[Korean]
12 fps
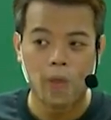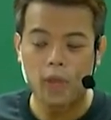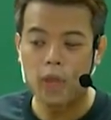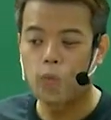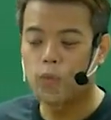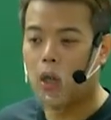
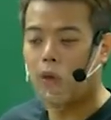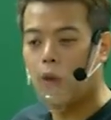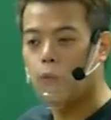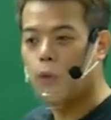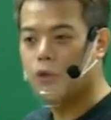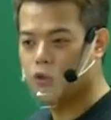일단 우리가
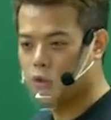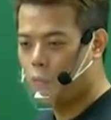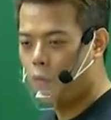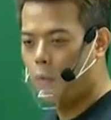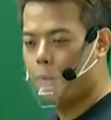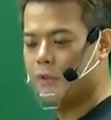광고했죠.
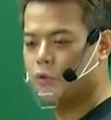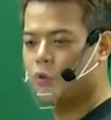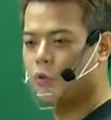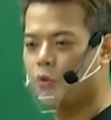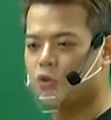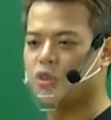영어원 패스
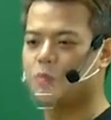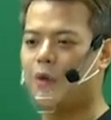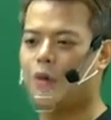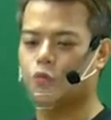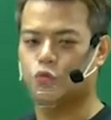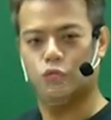저기 원전 선
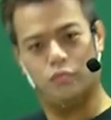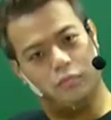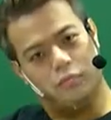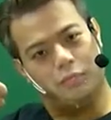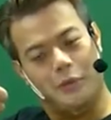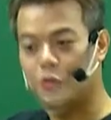나와가지고 막
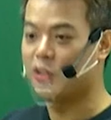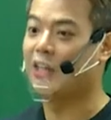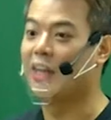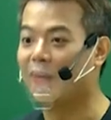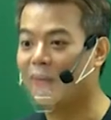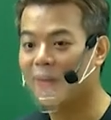뭐 이러고
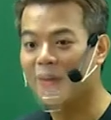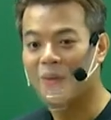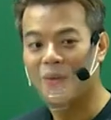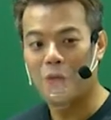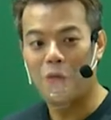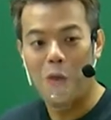있잖아요.
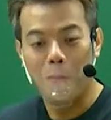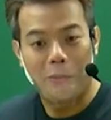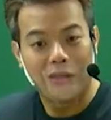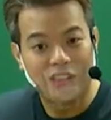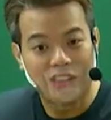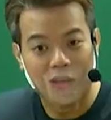영어원
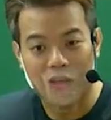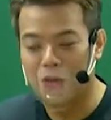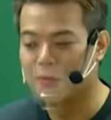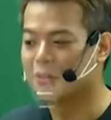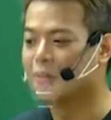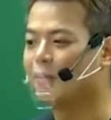패스 막
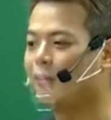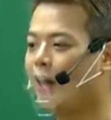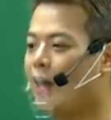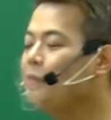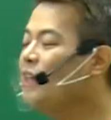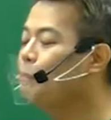이러면서
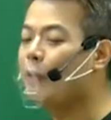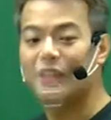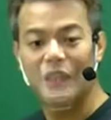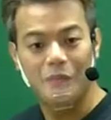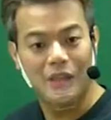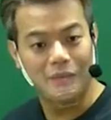함급해
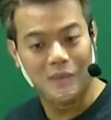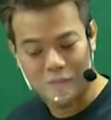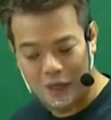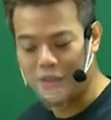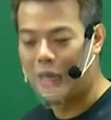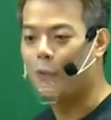드립니다.
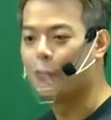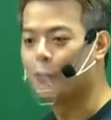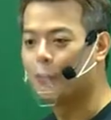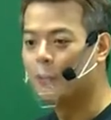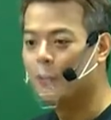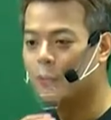얘기
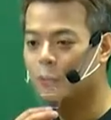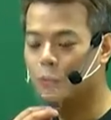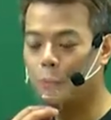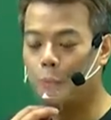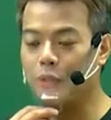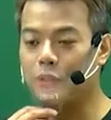나오고
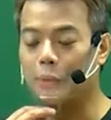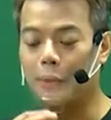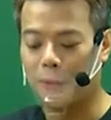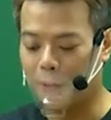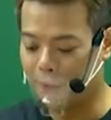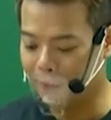또 뭐 있어요?